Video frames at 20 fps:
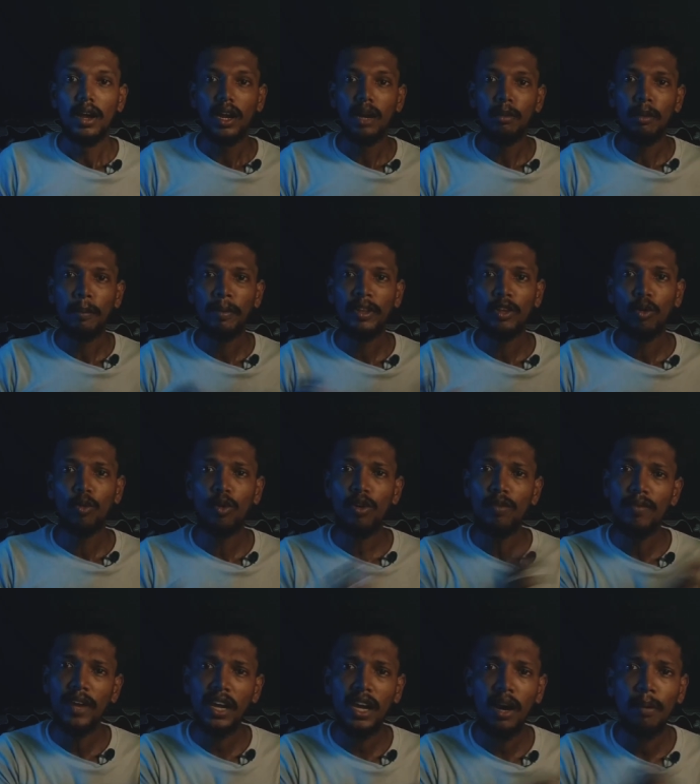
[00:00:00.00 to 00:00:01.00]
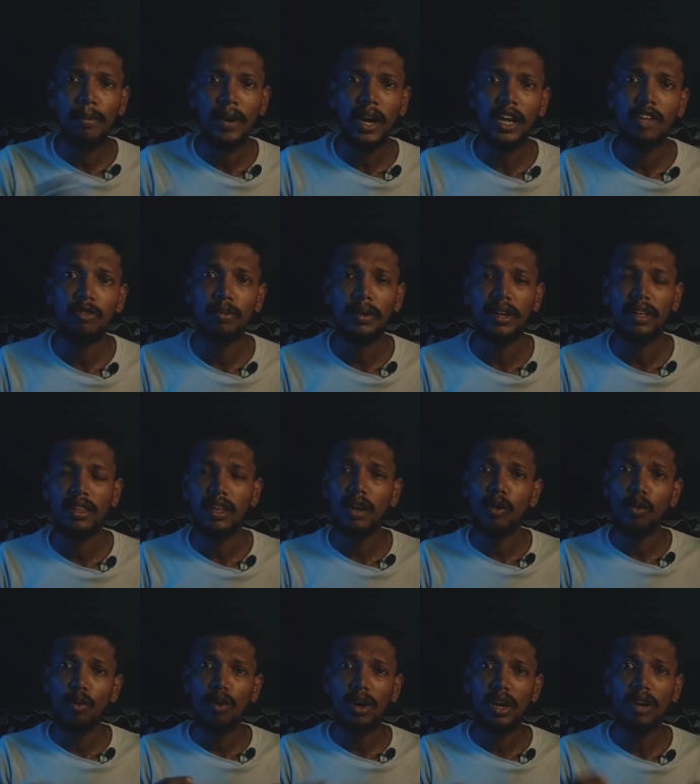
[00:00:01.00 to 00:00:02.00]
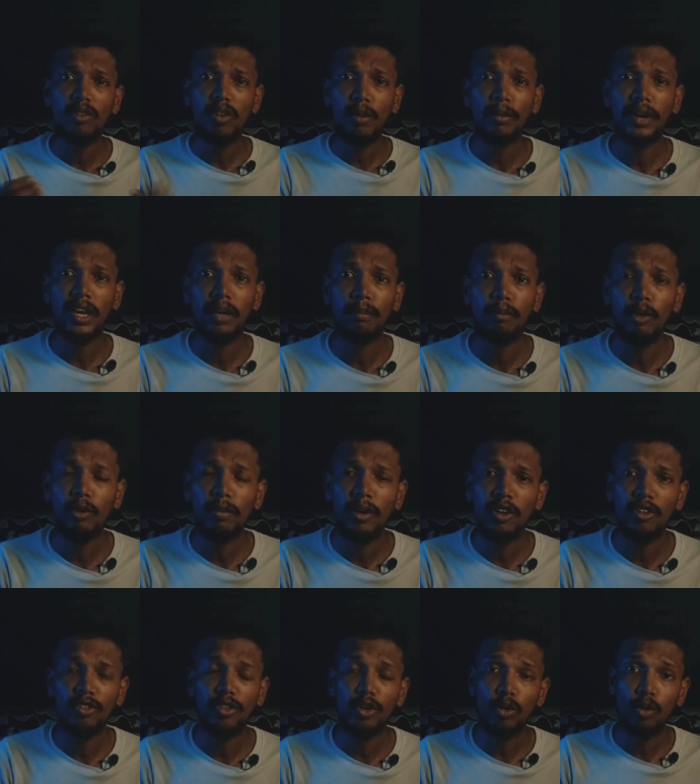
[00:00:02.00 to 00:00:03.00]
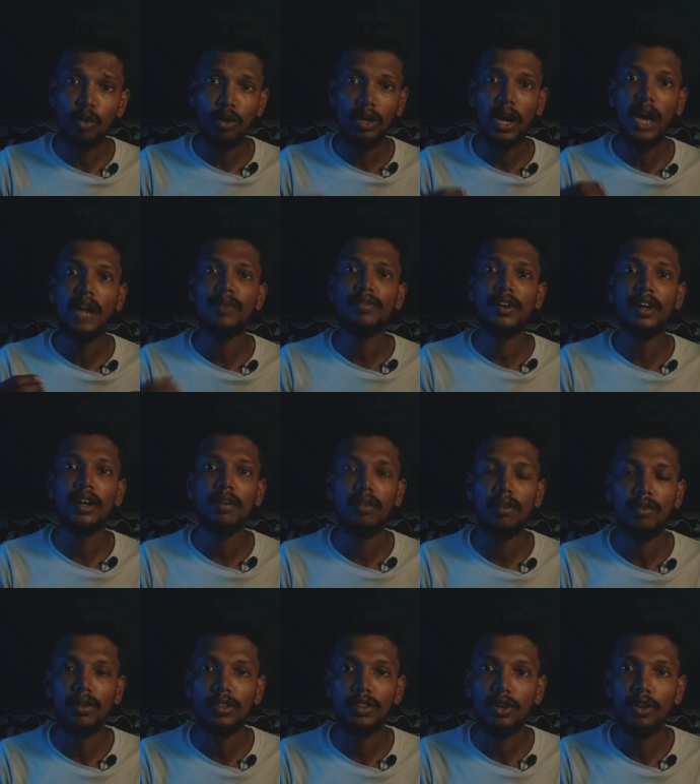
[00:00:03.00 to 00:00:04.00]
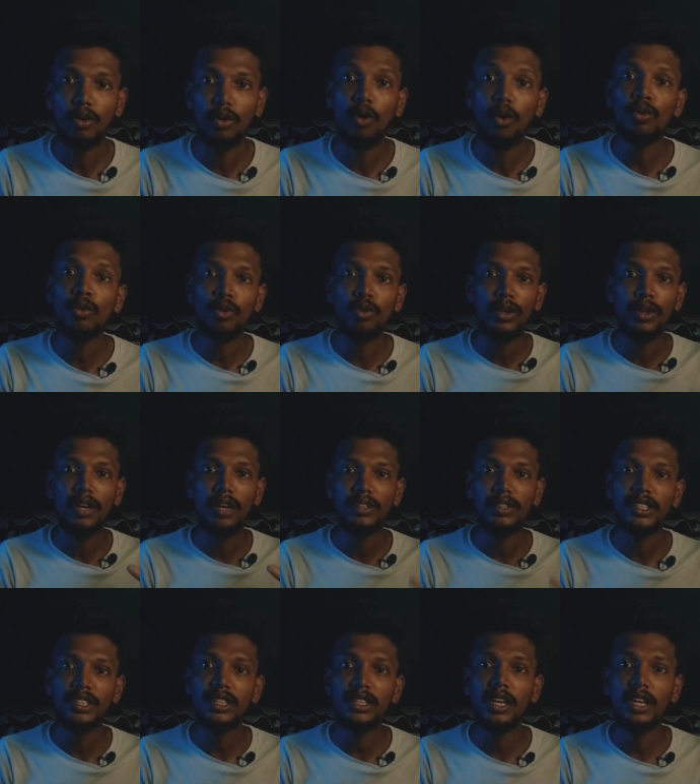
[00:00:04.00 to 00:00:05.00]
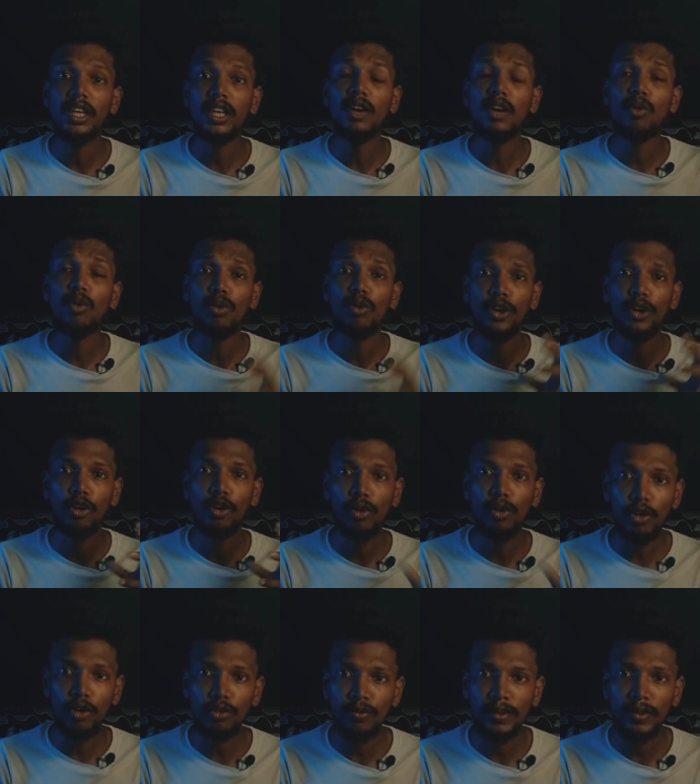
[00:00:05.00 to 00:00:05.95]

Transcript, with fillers: நம்ம இப்போ இந்த ஒன் வீக்காக ப்ராக்டிஸ் பண்ணதில் ஓரளவுக்கு நமக்கு இம்ப்ரூவ்மெண்ட் வந்திருக்கும் ஒரு கான்ஃபிடன்ட் லெவல் வந்திருக்கும் ஸோ இதை வச்சுக்கிட்டு நீங்கள் உங்களுடைய க்ளோஸ்